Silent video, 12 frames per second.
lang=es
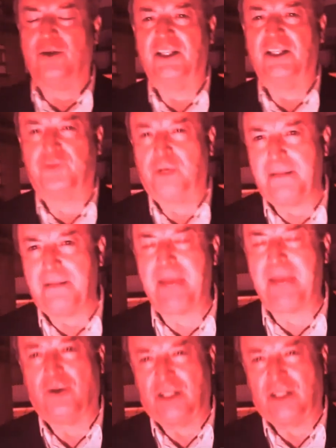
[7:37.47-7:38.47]
les fue
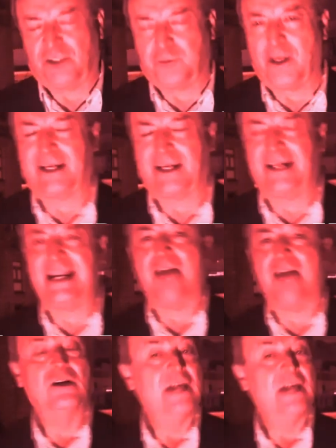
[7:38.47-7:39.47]
limpiado, les fue
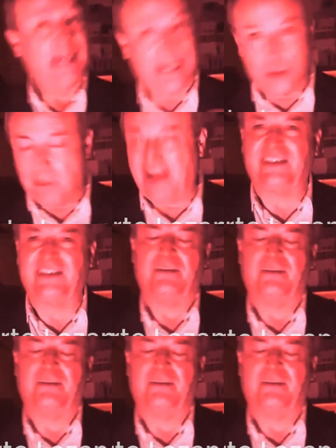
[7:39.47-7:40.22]
arreglado en lo más que se